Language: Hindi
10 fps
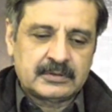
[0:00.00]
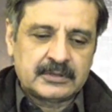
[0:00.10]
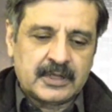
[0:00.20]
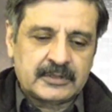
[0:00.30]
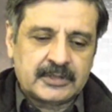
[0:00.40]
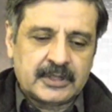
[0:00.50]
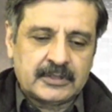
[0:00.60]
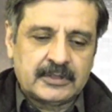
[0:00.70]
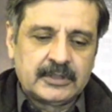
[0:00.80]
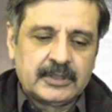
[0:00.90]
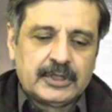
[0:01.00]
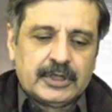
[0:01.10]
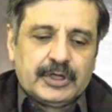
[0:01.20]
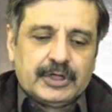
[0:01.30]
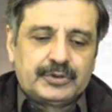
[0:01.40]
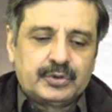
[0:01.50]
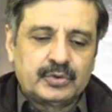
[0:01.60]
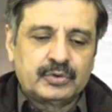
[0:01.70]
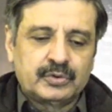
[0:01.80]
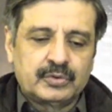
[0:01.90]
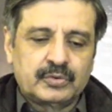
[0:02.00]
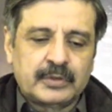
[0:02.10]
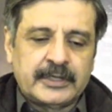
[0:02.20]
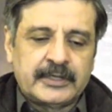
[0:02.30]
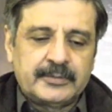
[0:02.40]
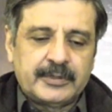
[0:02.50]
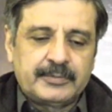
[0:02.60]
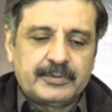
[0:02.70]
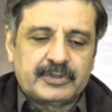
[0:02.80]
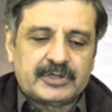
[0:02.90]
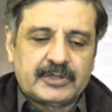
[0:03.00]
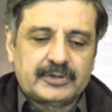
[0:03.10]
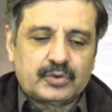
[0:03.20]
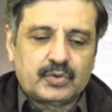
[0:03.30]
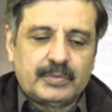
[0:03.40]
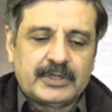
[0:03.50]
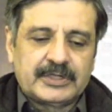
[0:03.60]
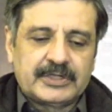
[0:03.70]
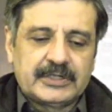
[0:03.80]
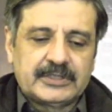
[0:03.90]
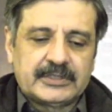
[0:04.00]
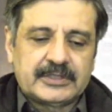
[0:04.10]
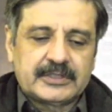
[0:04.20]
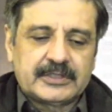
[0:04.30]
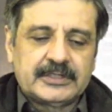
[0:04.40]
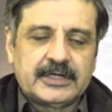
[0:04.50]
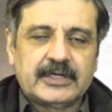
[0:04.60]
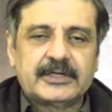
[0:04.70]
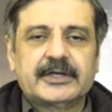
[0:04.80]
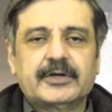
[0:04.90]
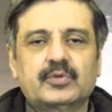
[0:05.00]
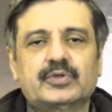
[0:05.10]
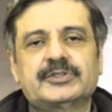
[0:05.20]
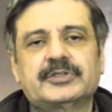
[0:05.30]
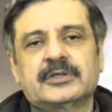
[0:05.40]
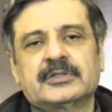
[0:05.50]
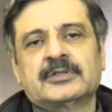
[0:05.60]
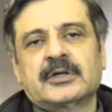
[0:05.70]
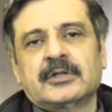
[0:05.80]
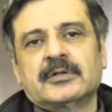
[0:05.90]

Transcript: साथ साथ यूएई e में भी मसाजिद को बंद किया जा सकता है याद रहे कि गुजशत